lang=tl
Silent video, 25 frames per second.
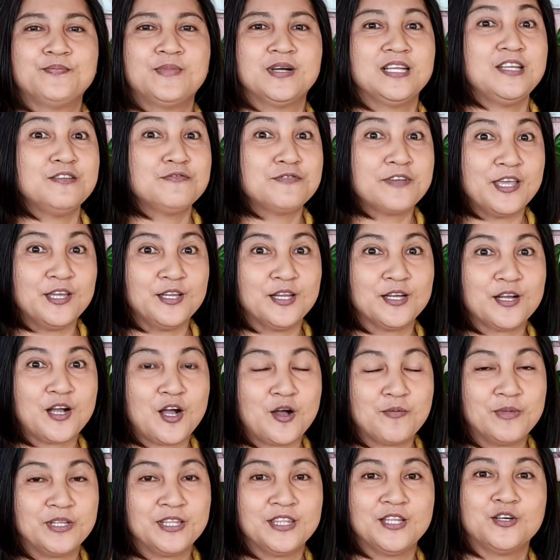mag-leave kayo ng
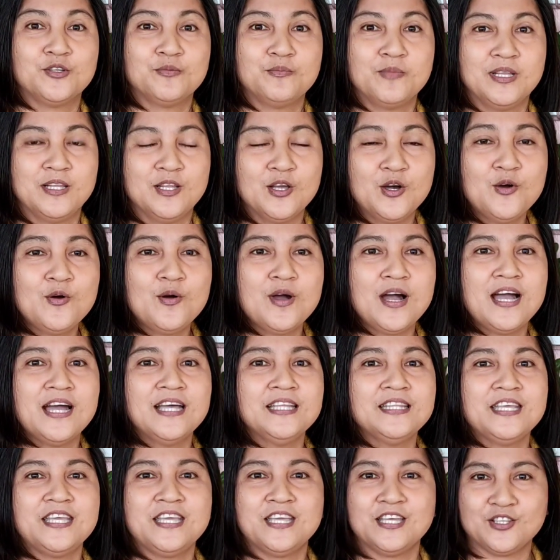comment down below,
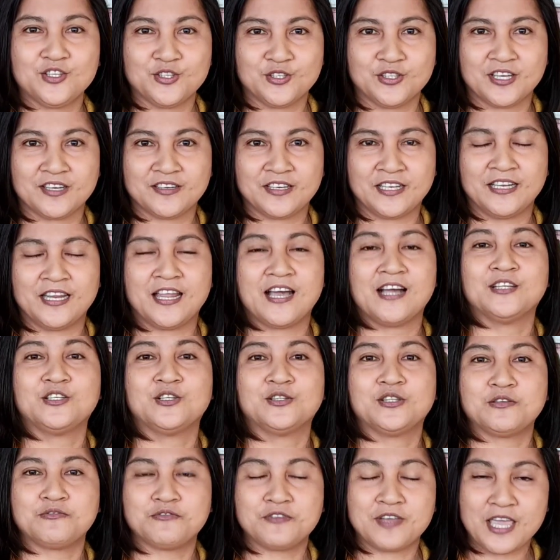at i-hit nyo na rin ang
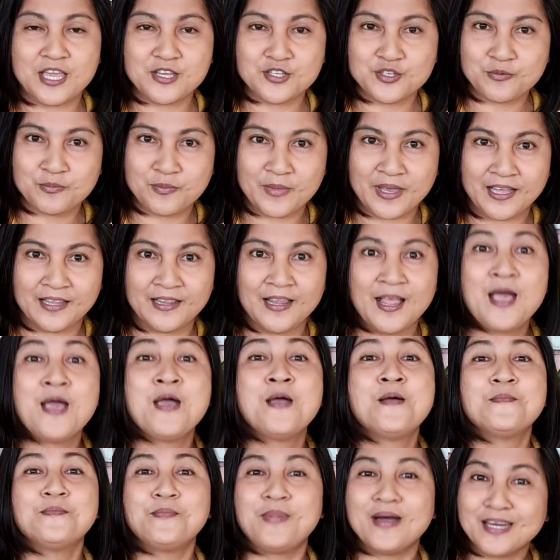notification bell
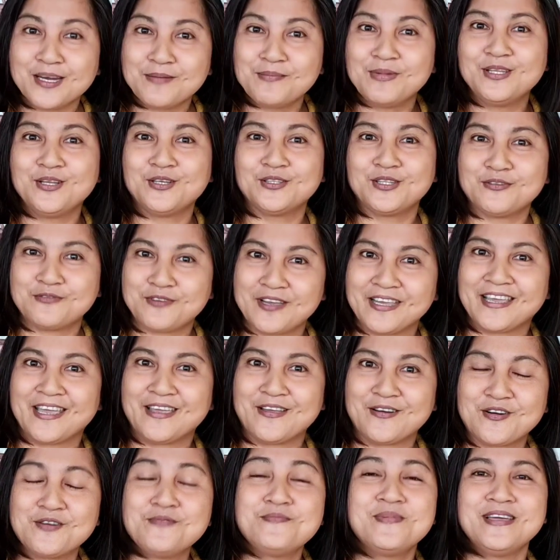para ma-notify
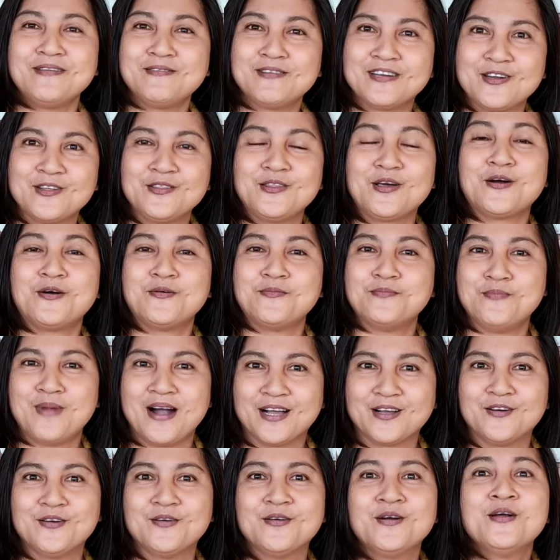kayo kung mayroon akong
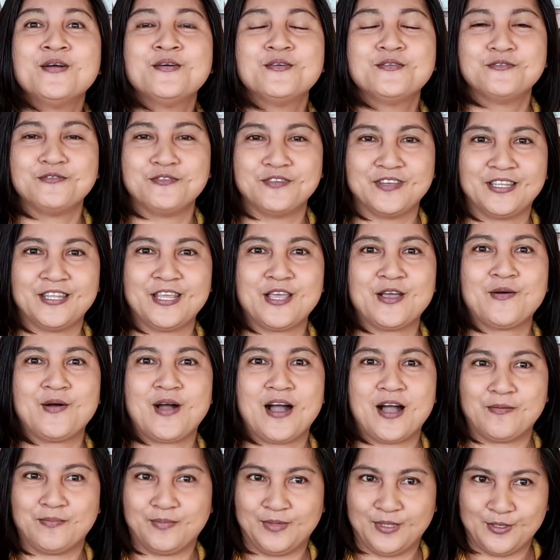bagong
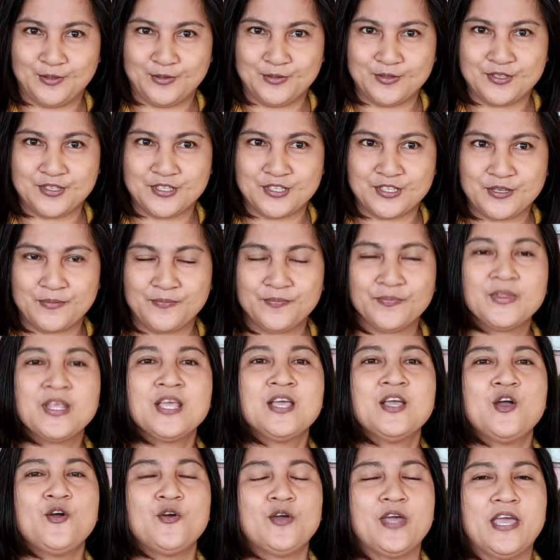video uploads.
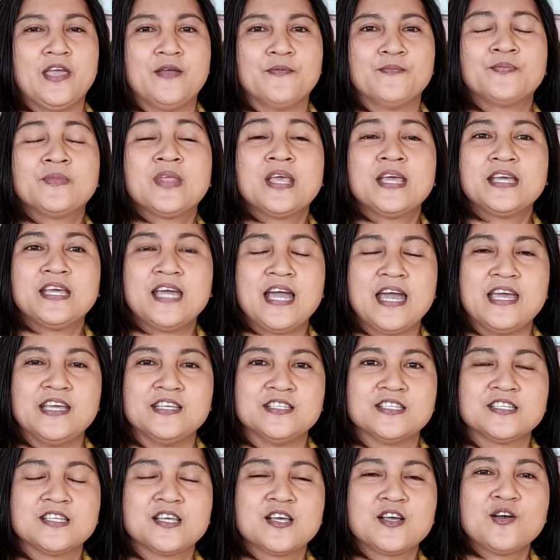Okay,
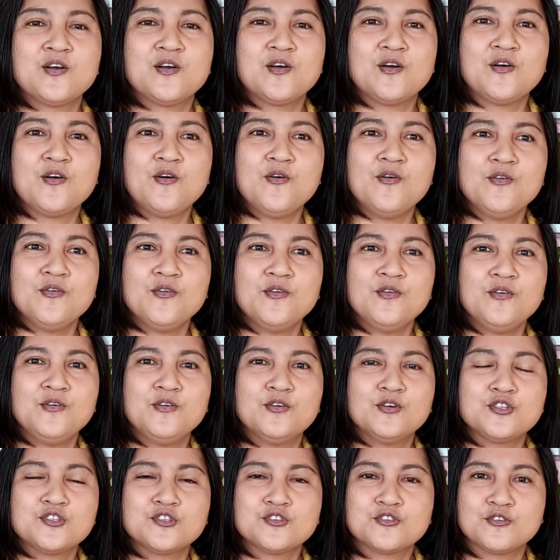guys, kung
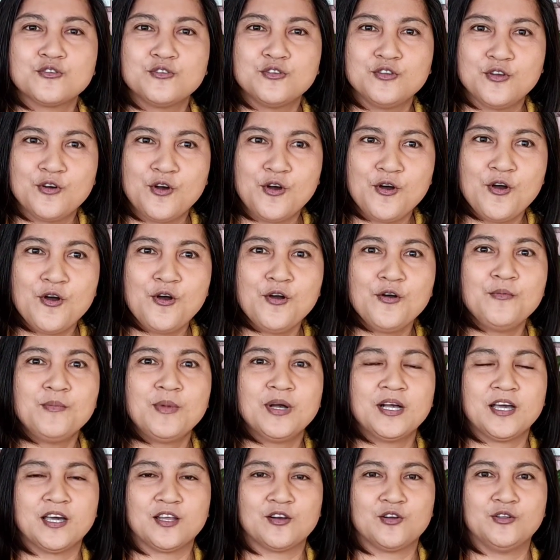gusto nyong
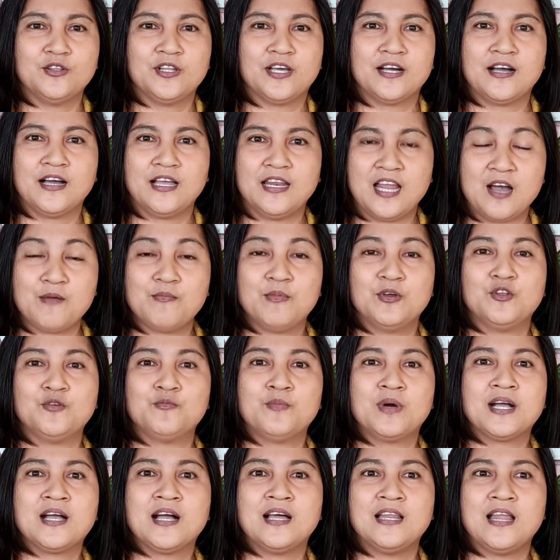magkaroon ng halaman
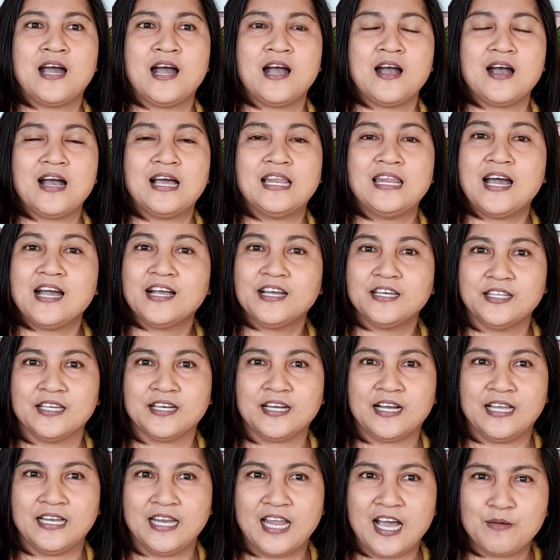o mag-alaga
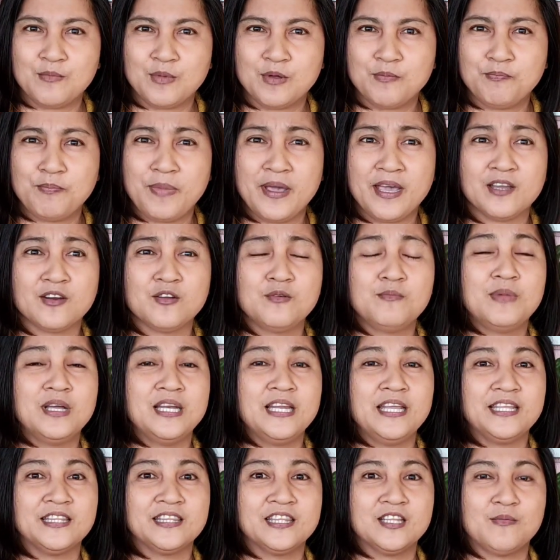ng halaman pero
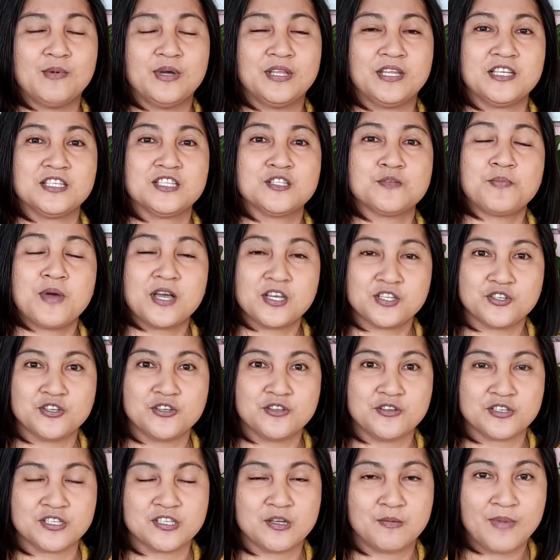maliit naman ang
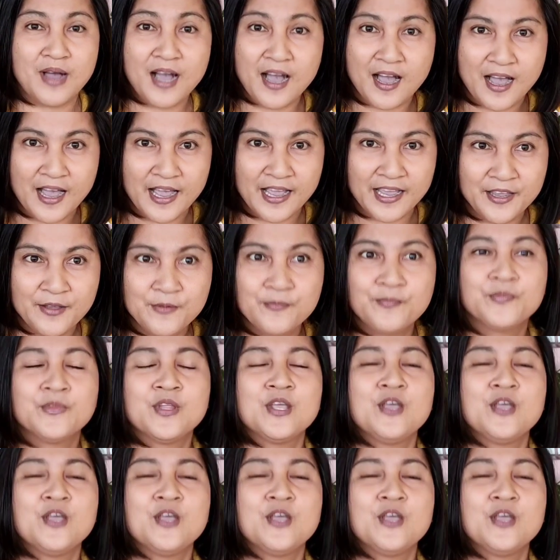espasyo nyo sa bahay,